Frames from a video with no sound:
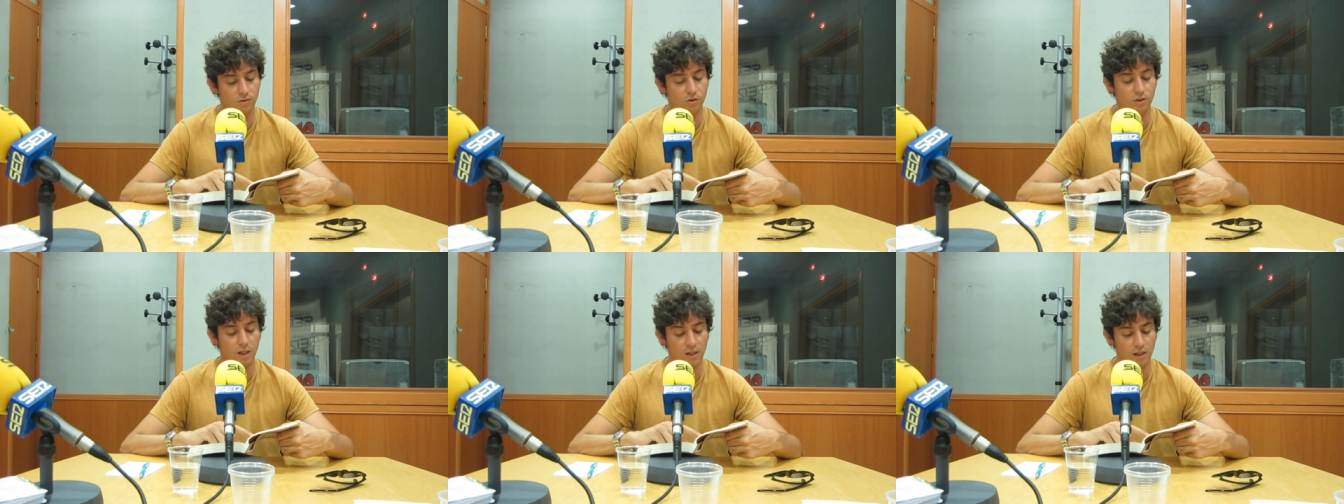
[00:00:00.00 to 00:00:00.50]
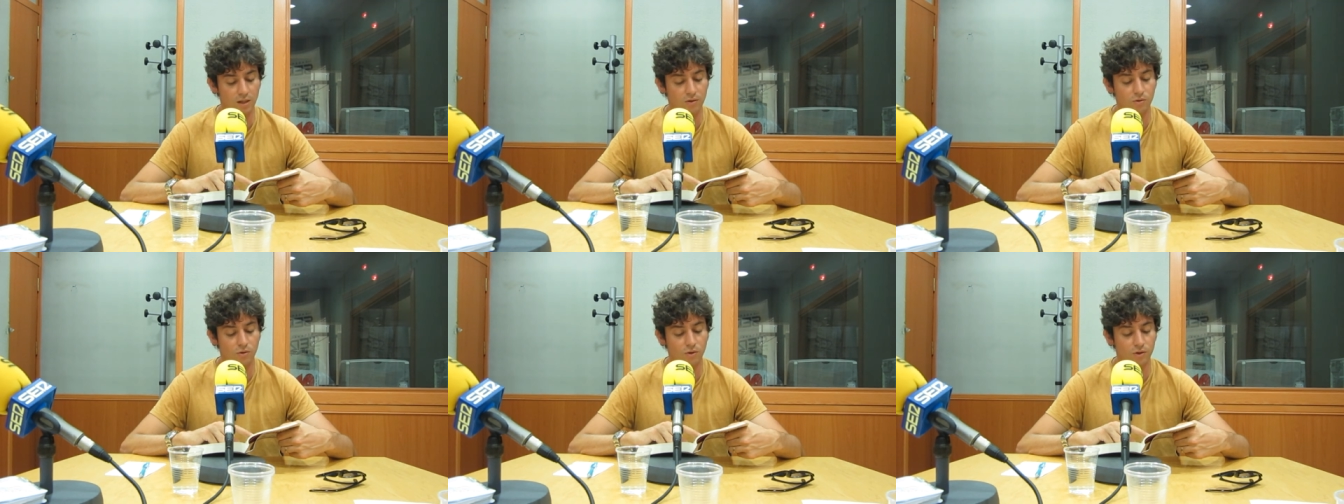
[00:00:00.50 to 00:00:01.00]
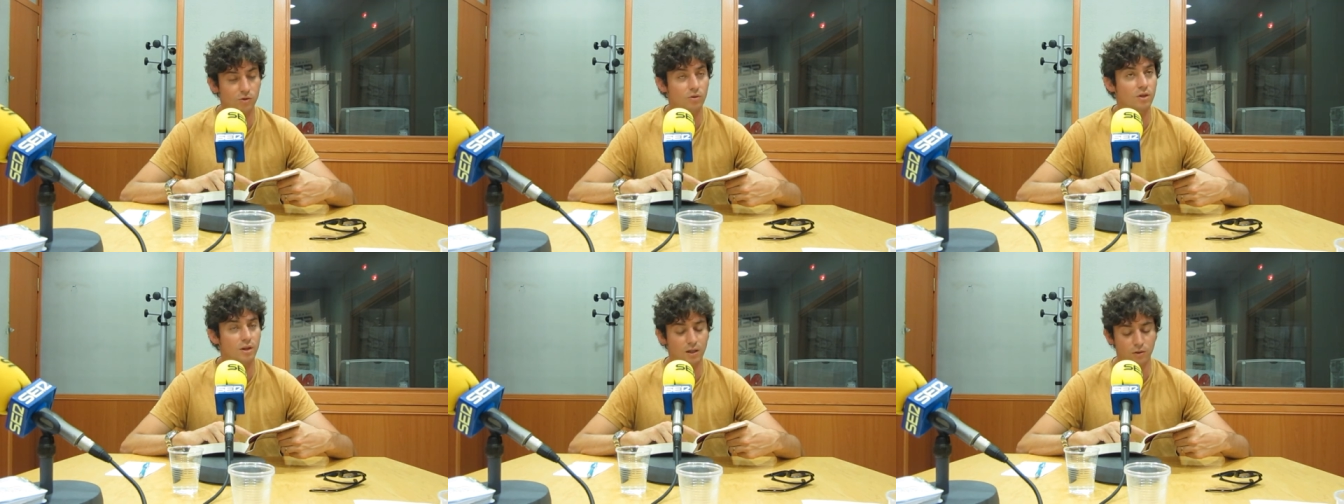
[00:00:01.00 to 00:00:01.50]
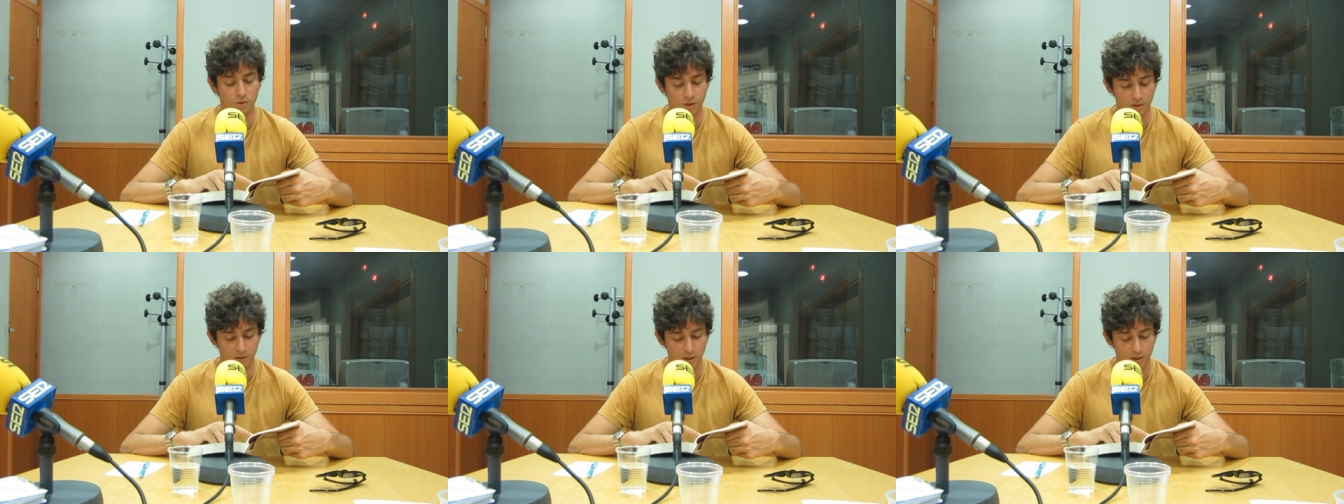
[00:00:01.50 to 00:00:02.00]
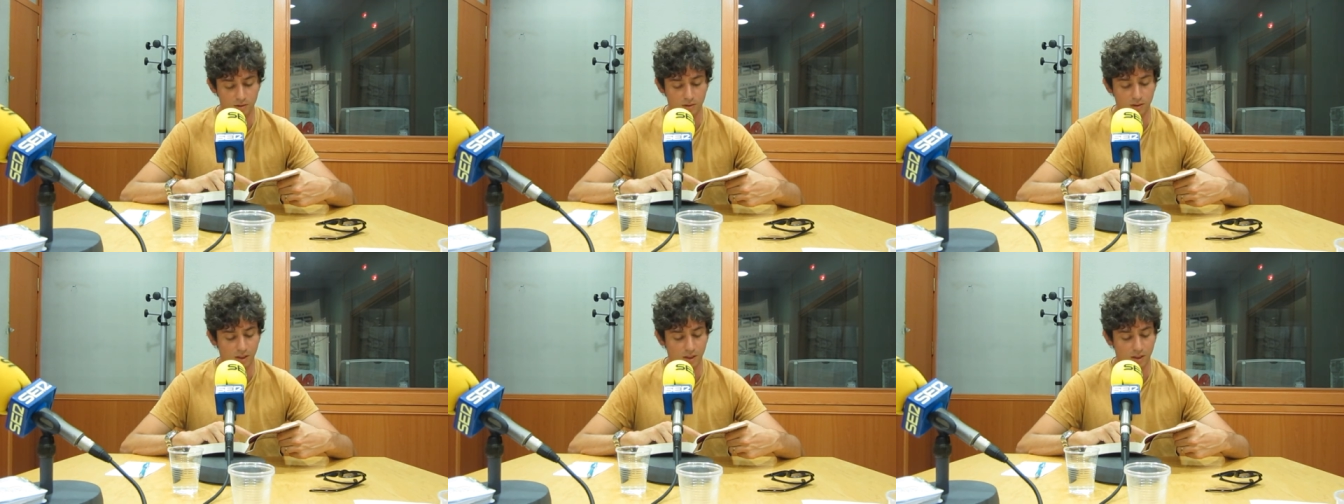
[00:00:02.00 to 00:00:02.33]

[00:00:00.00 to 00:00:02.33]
donde la radio no cesó de dar noticias,